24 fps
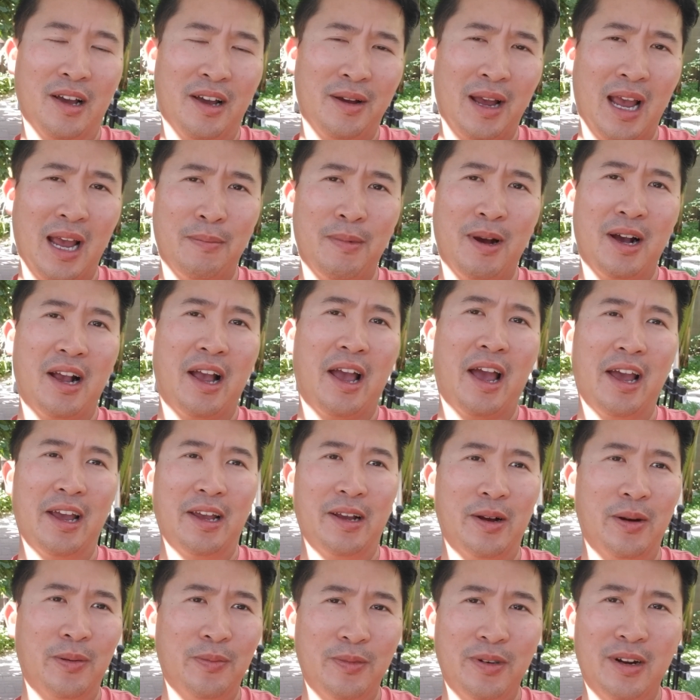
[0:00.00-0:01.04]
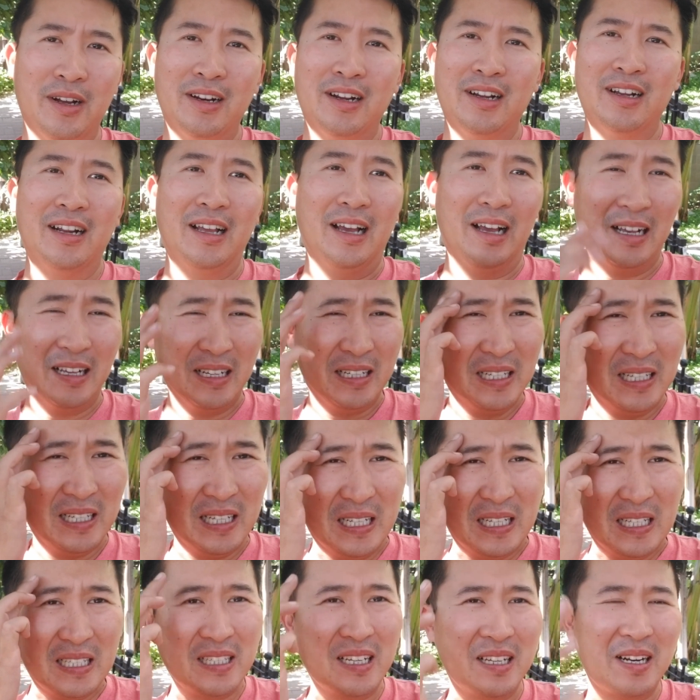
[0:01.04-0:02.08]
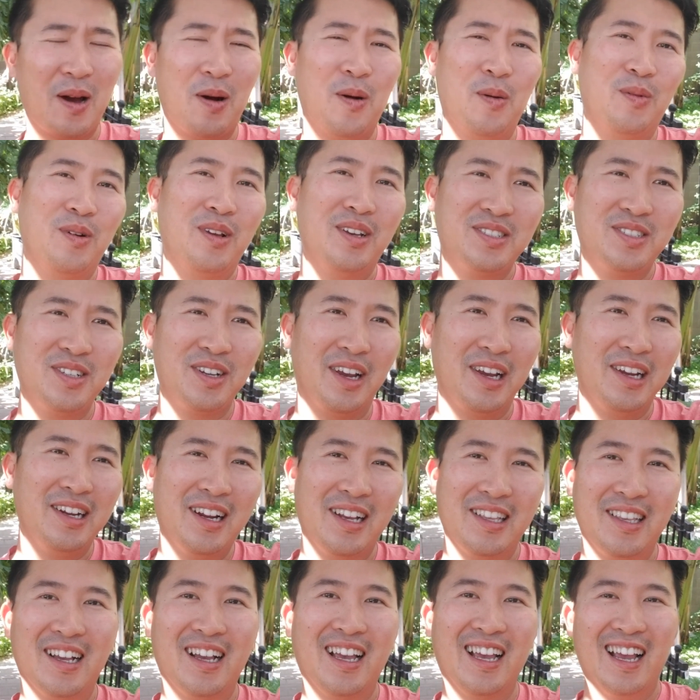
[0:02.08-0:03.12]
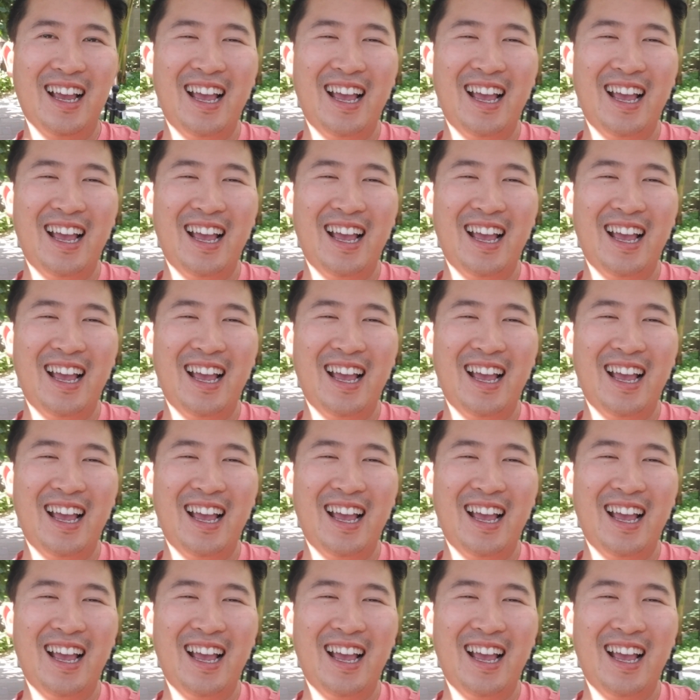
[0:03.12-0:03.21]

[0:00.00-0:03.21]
hai uh, ba ngày cũng rất là nhức đầu để suy nghĩ ra những